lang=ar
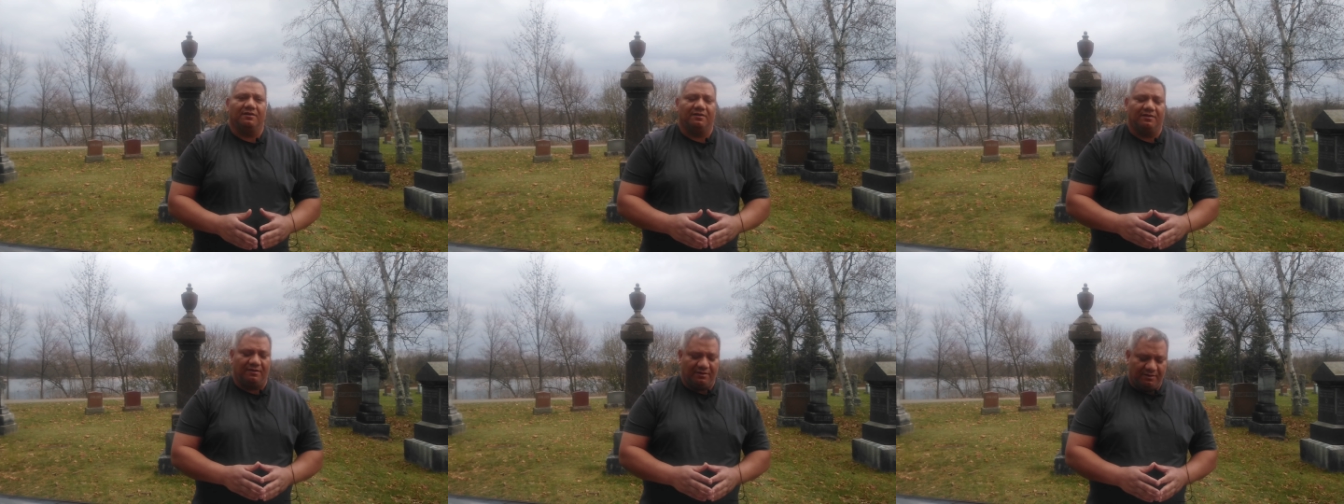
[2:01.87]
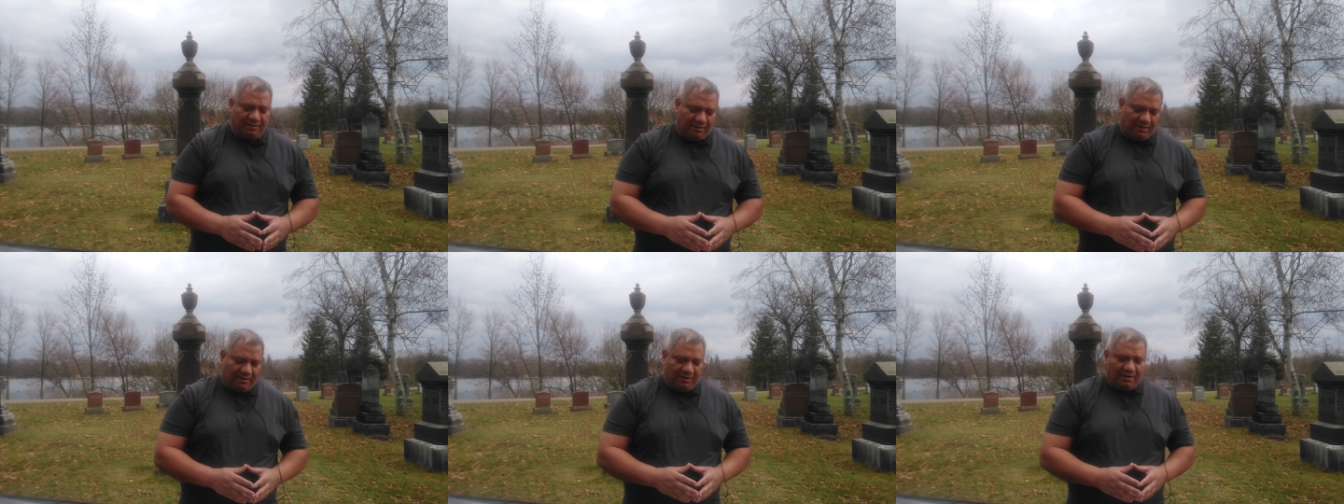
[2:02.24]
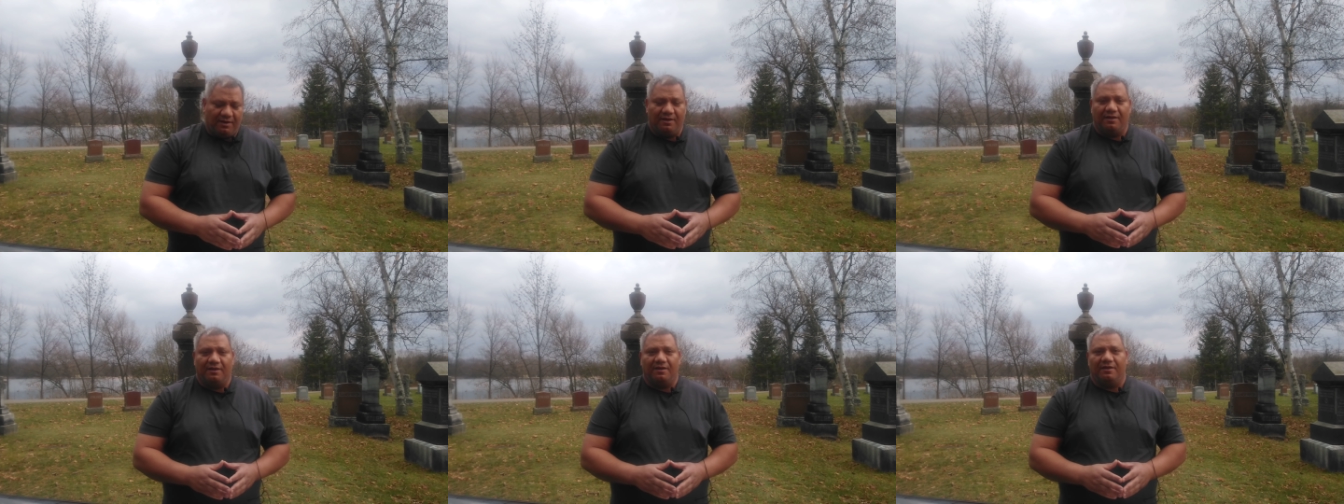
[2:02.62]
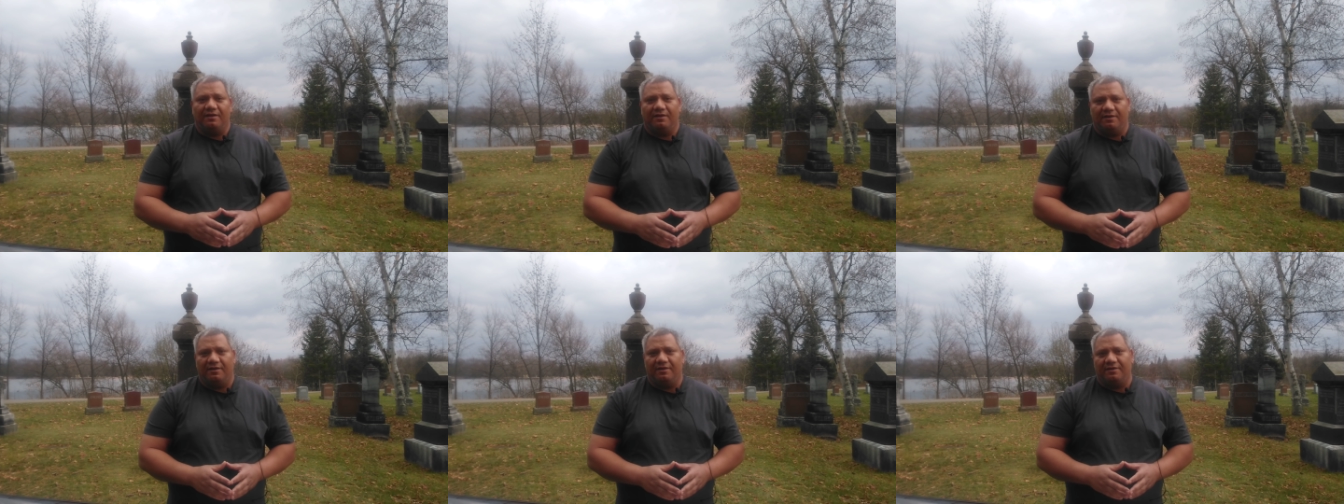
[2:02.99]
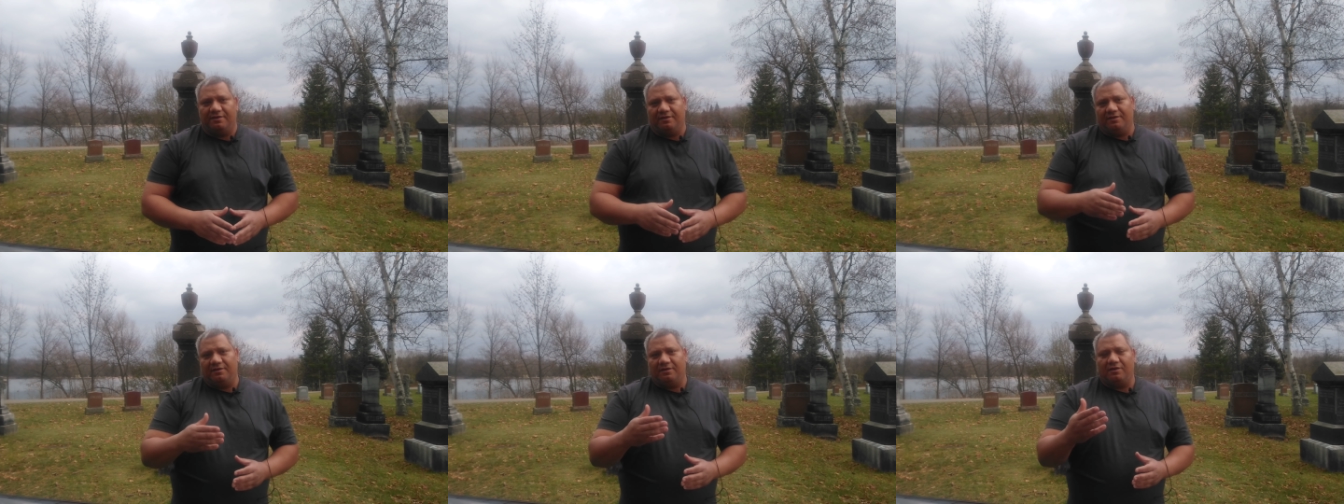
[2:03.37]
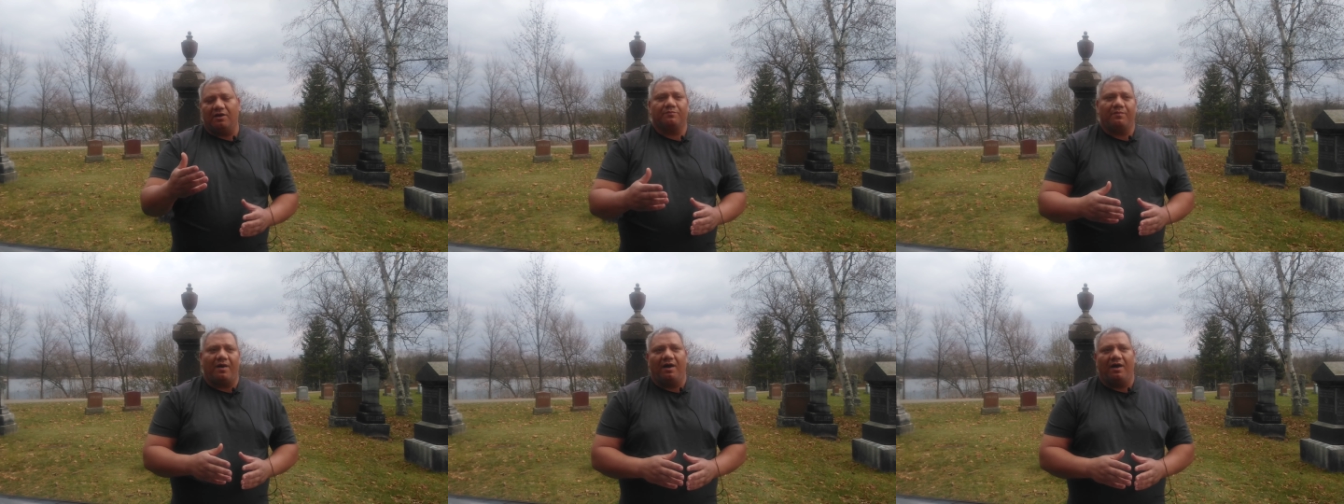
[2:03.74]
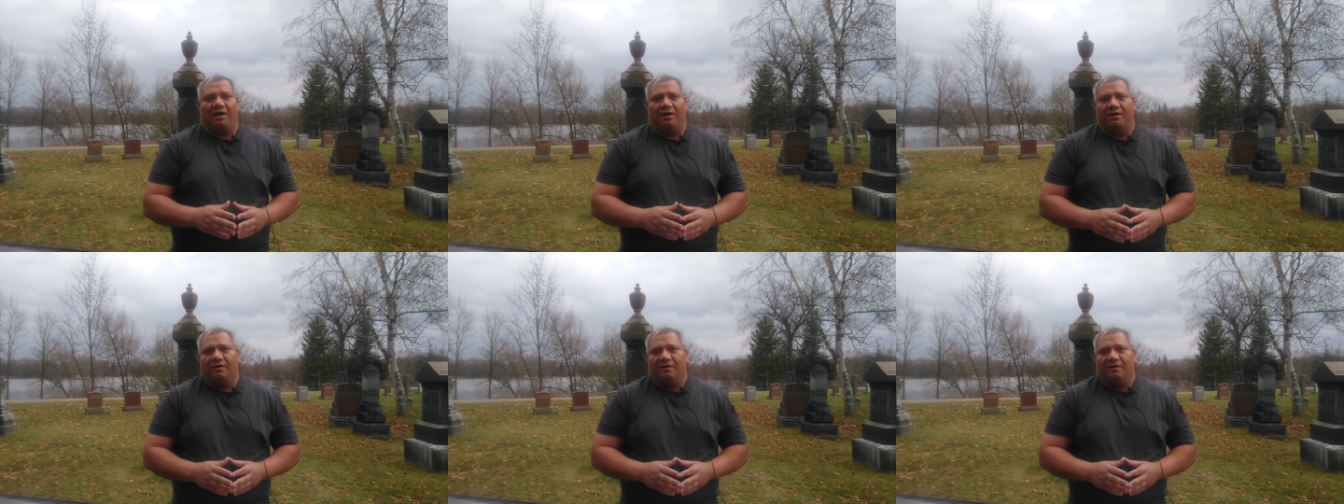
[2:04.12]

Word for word: آه، آه، آه، الاربع